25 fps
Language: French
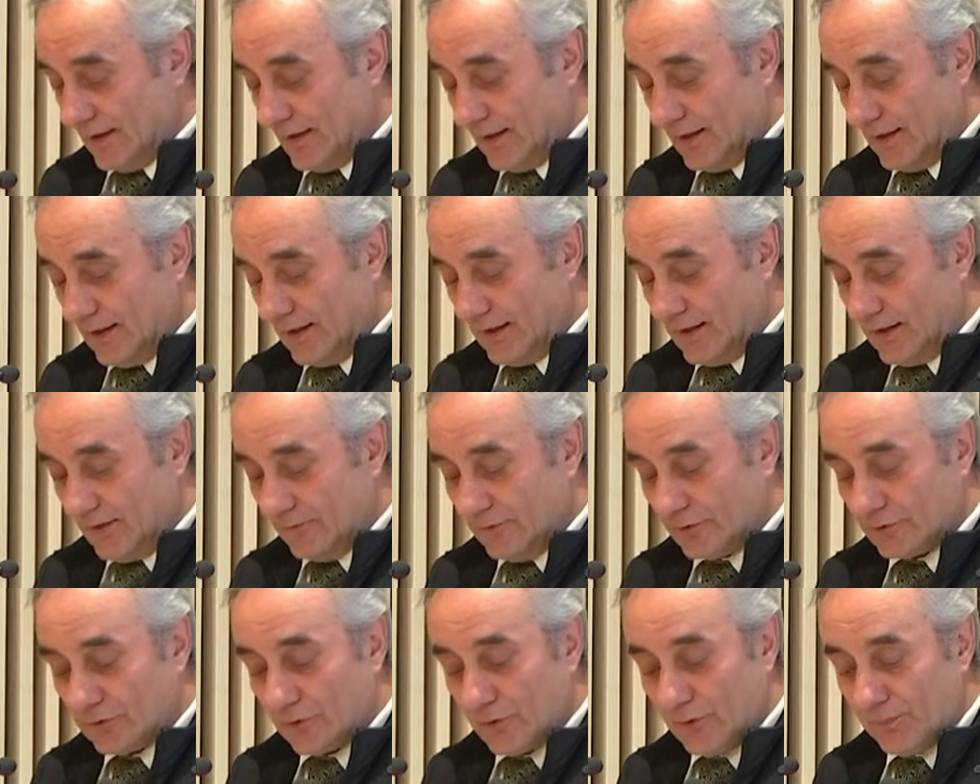Et,
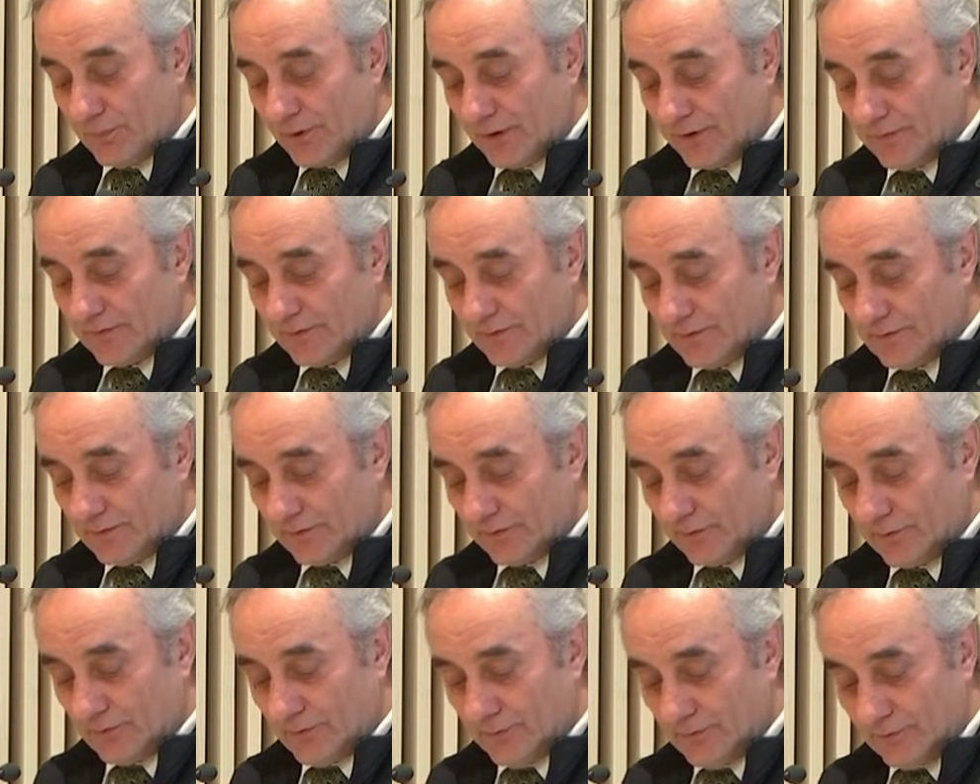votre
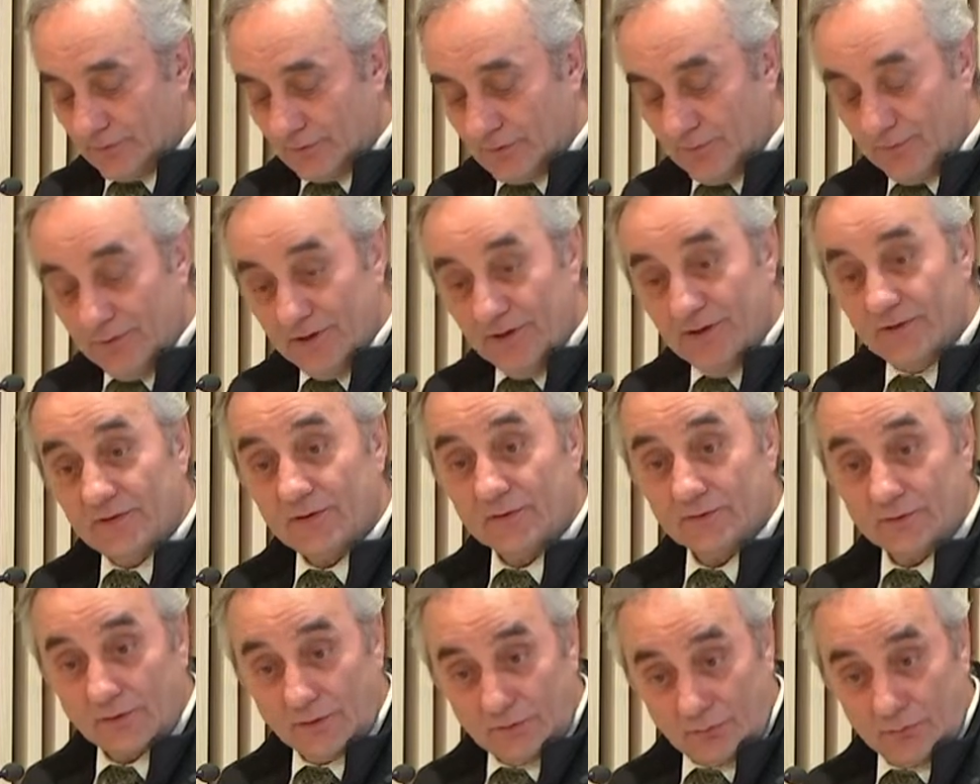présence, euh, Monsieur le ministre,
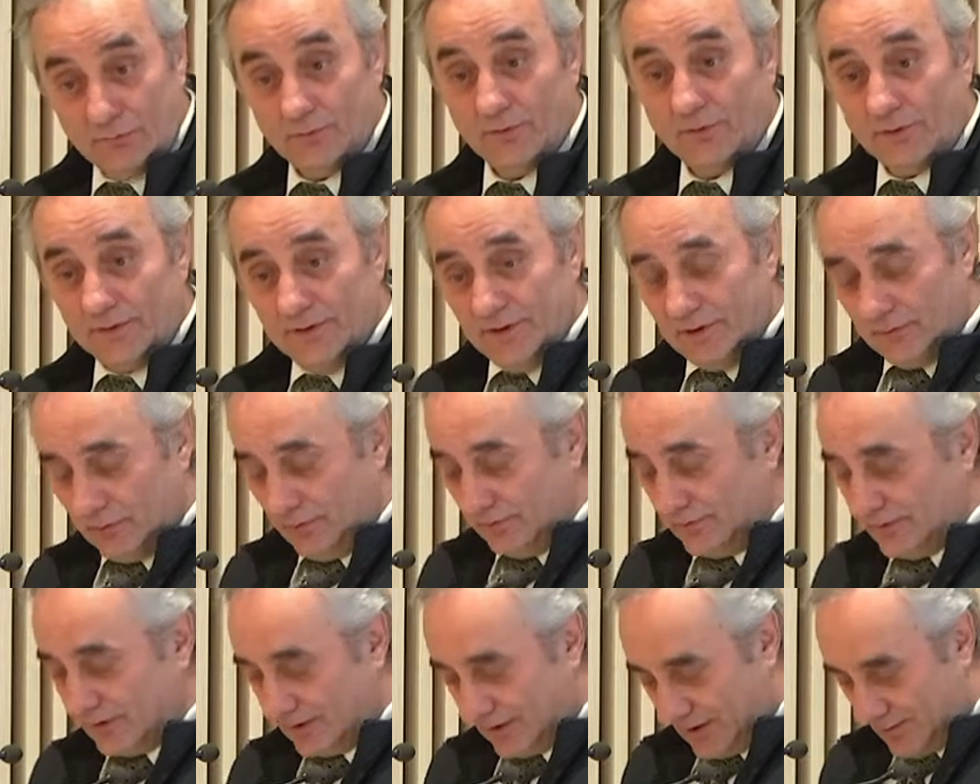en est
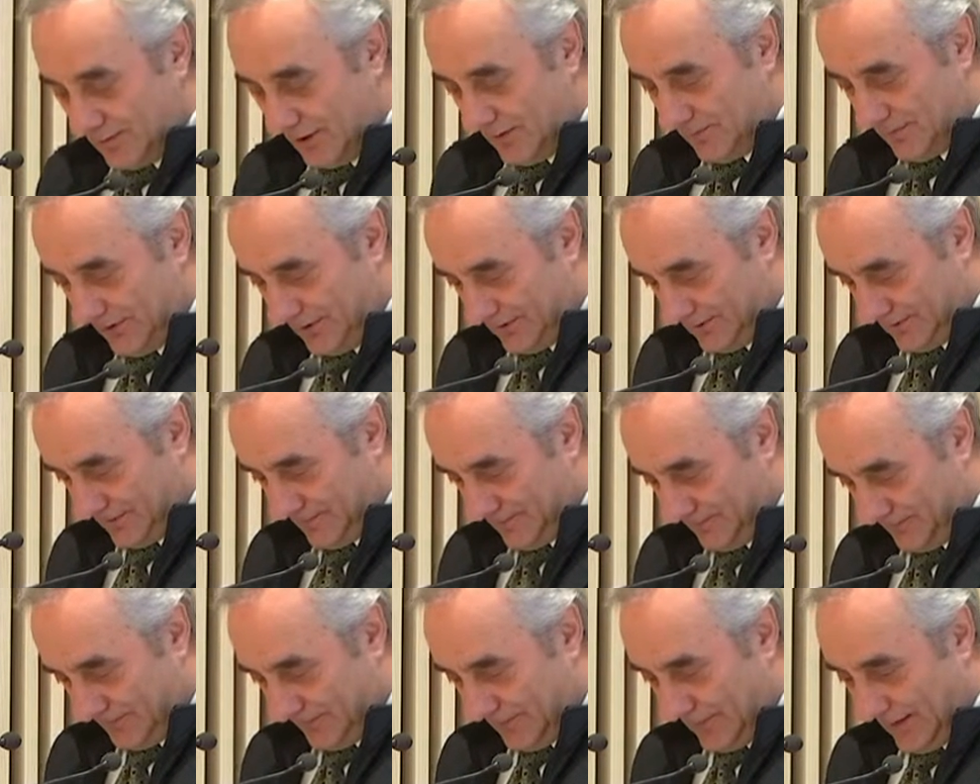une très belle marque.
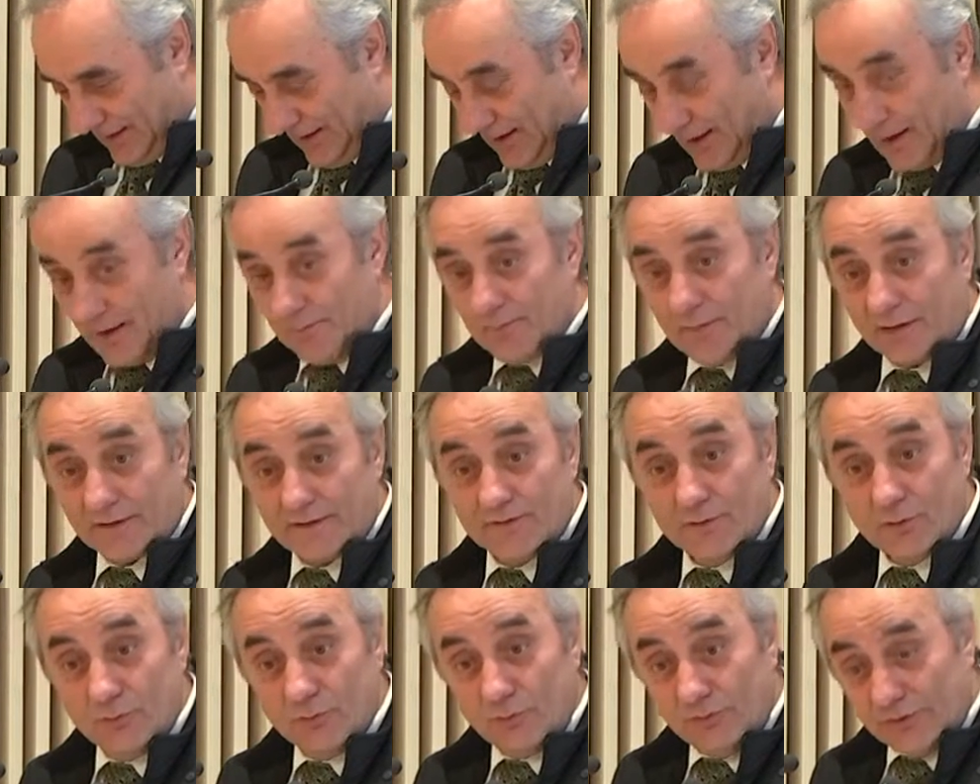
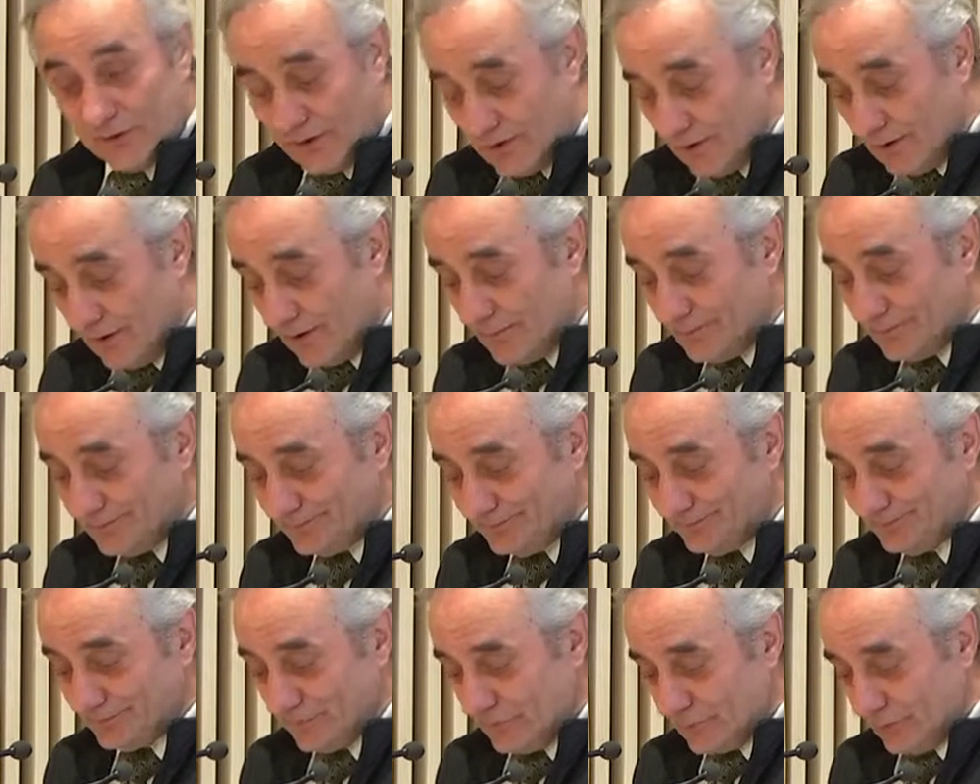Merci au Musée de l'Homme
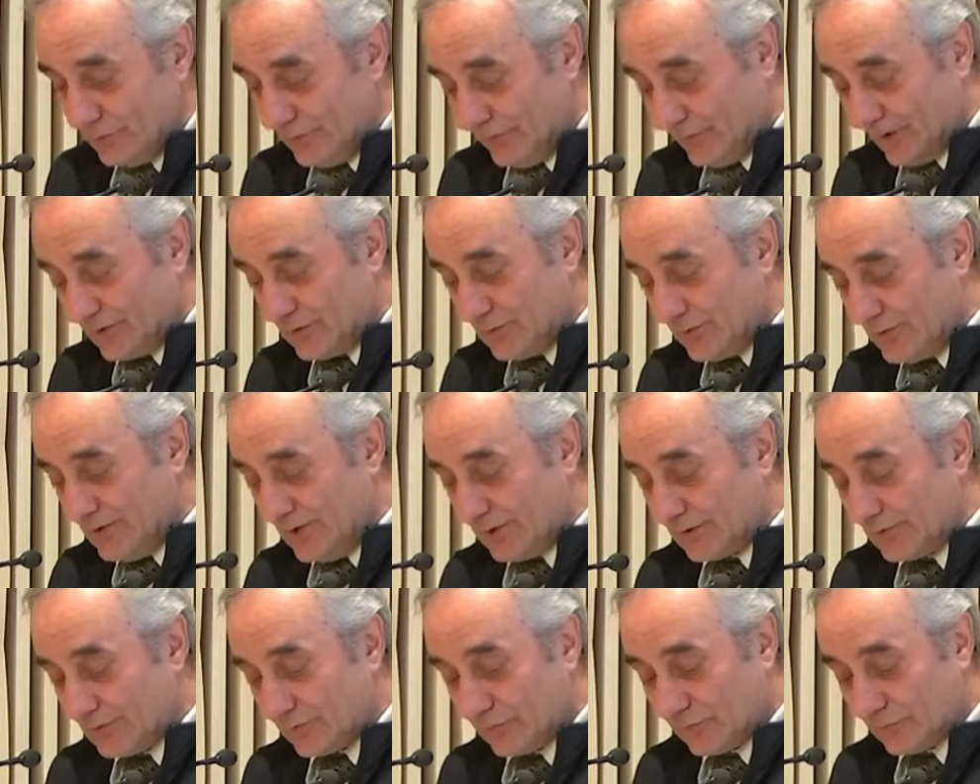de nous
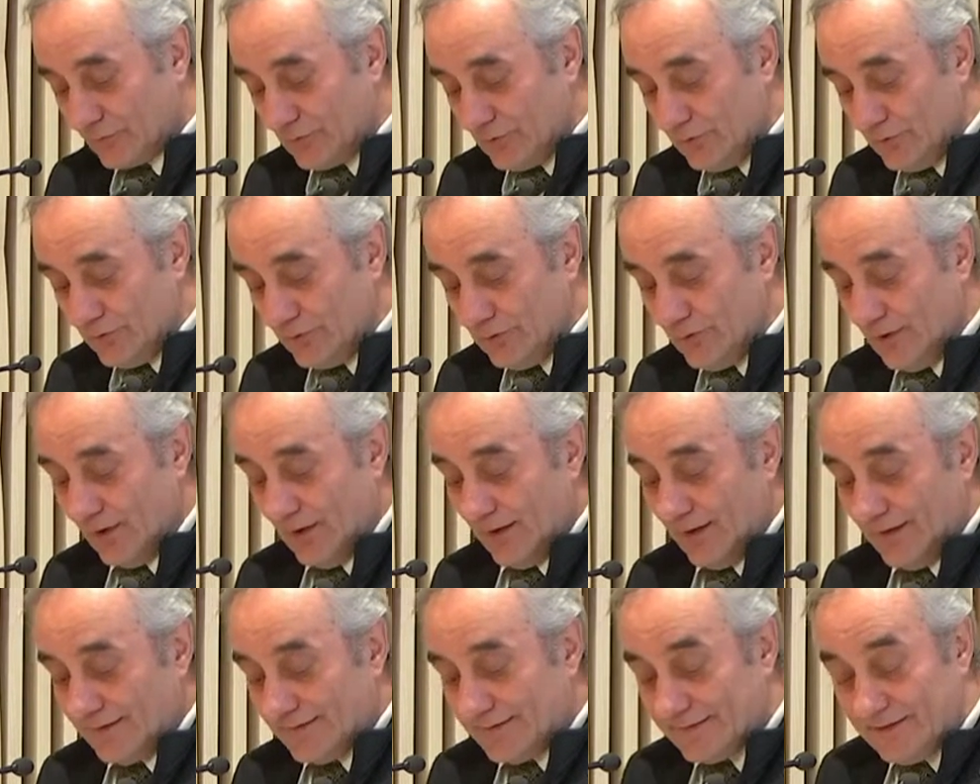accueillir dans ce lieu
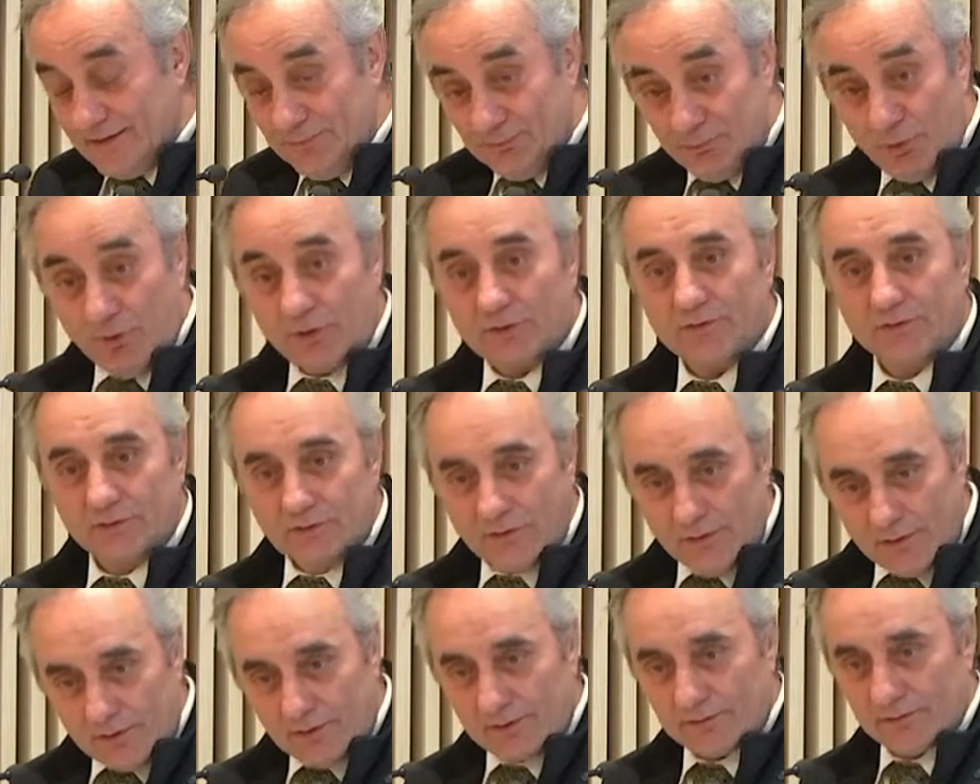si
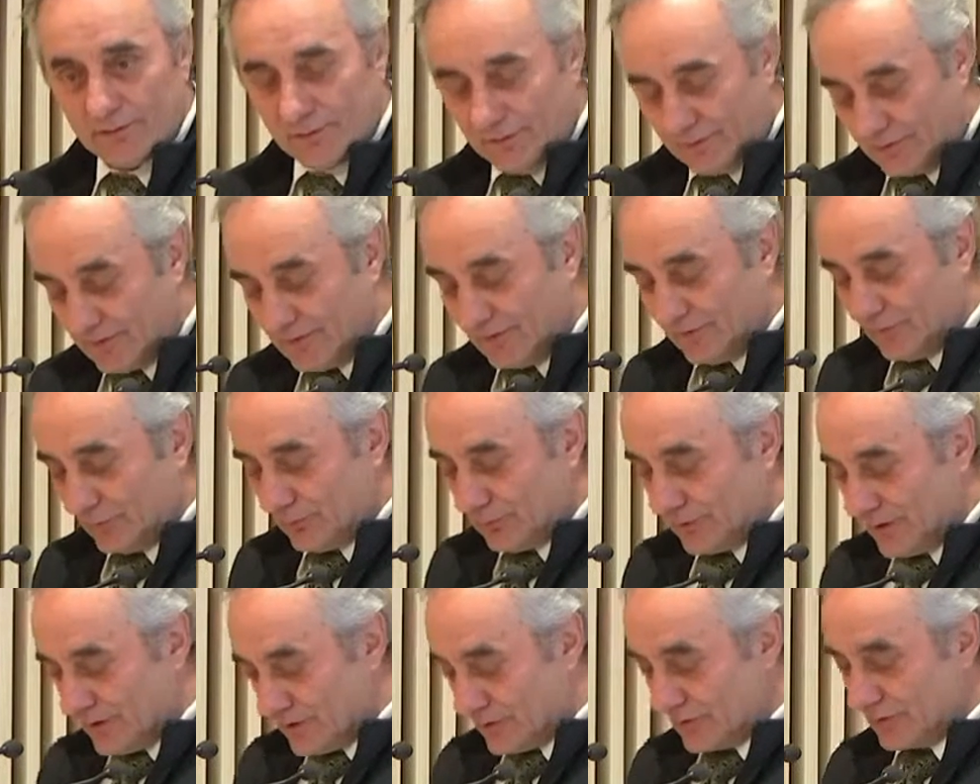porteur de sens
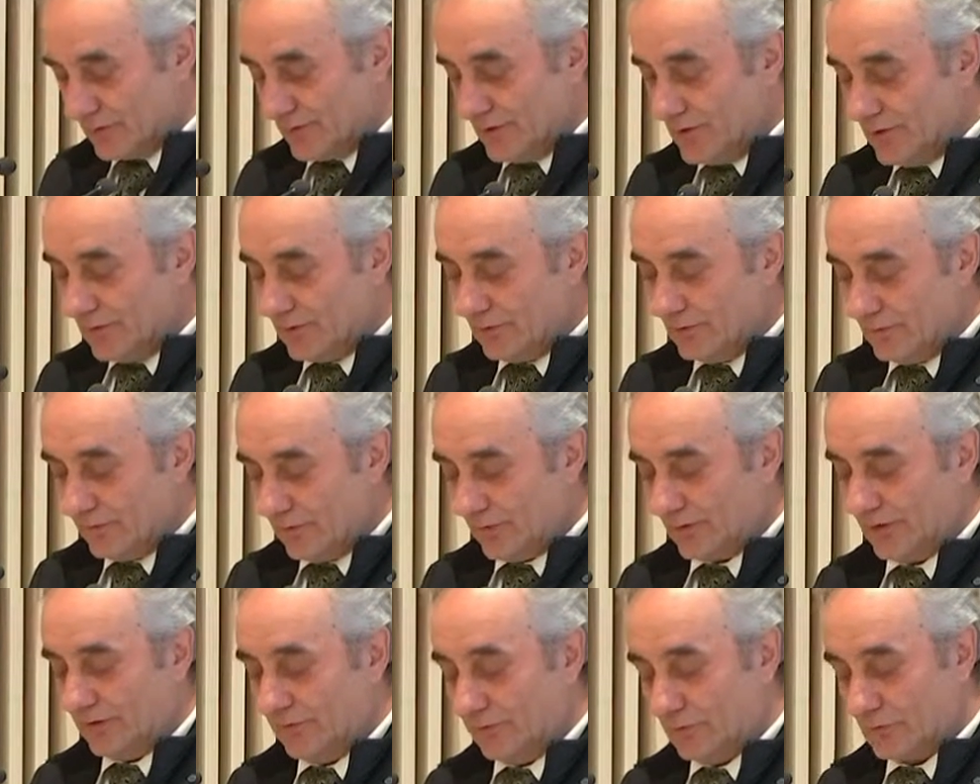pour la journée que nous
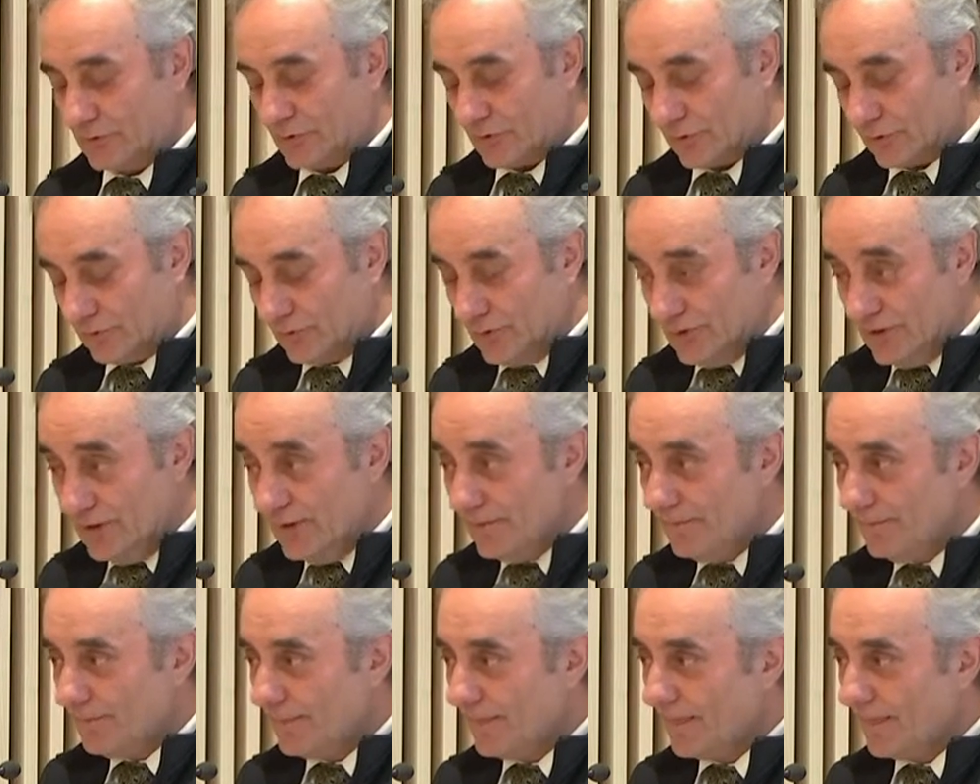organisons aujourd'hui.